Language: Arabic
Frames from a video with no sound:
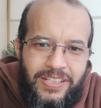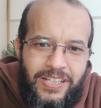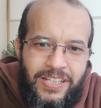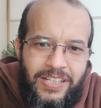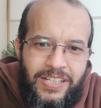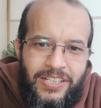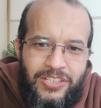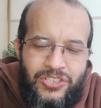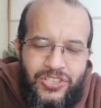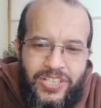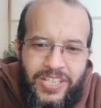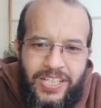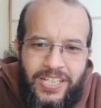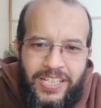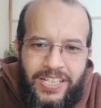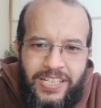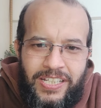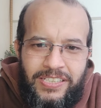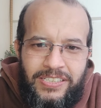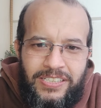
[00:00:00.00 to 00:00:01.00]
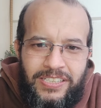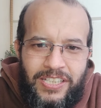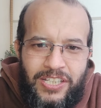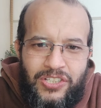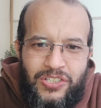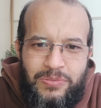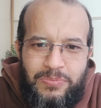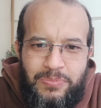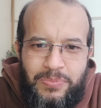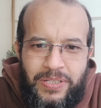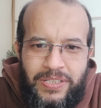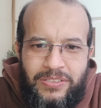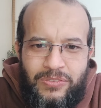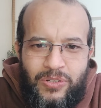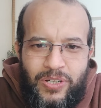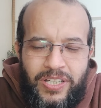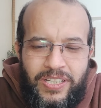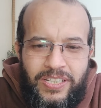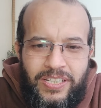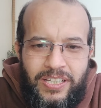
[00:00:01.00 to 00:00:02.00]
الأشياء التي يجب أن
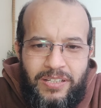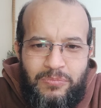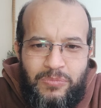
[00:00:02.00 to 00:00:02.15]
يهنئ